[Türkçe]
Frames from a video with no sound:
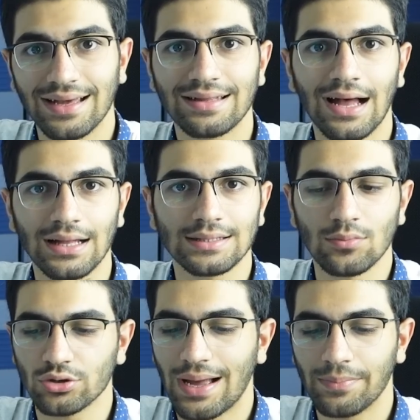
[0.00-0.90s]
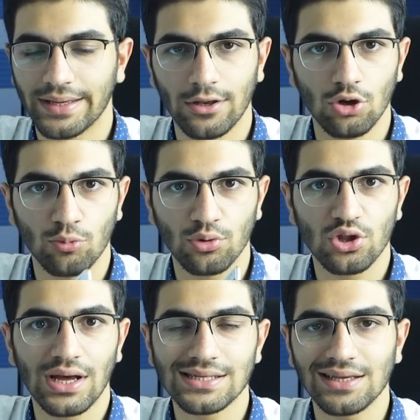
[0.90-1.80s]
Cat 6 modemle geliyor bu
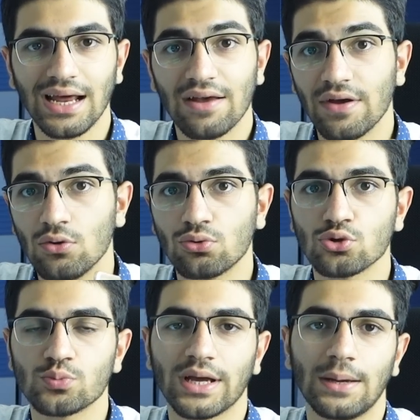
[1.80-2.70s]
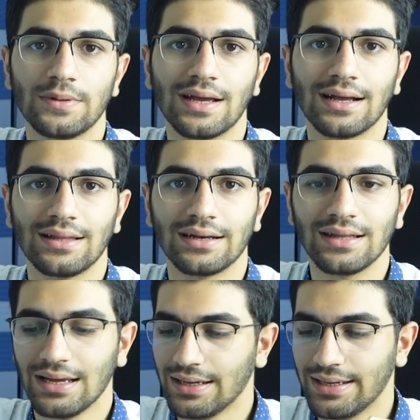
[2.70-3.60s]
cihazlar ve 300 megabit'e kadar
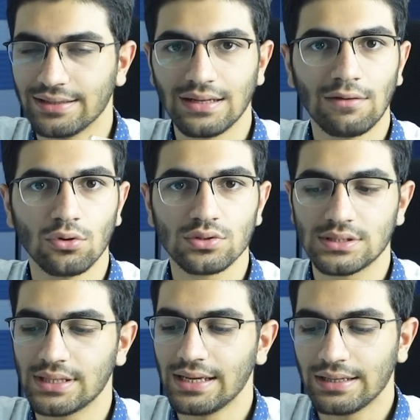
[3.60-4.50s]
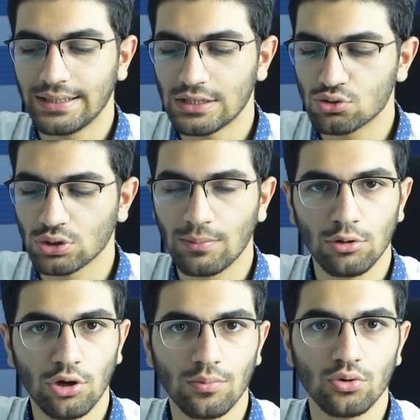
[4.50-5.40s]
da e, download size e,
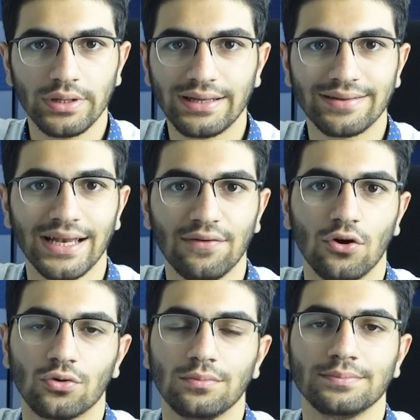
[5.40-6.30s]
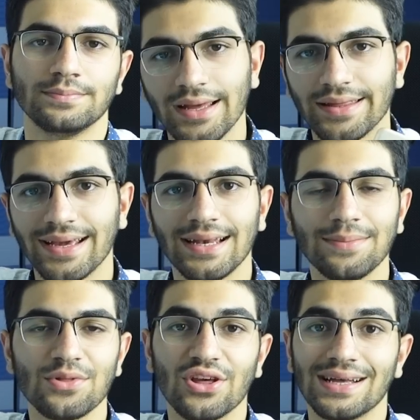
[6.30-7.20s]
sunabiliyor bu iki telefon.
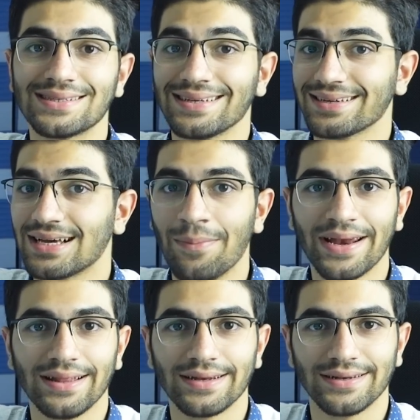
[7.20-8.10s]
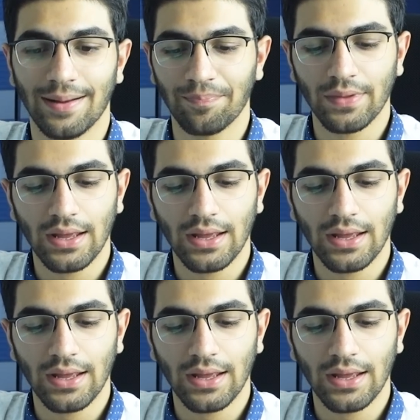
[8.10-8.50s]
Gelelim cihazların kameralarına.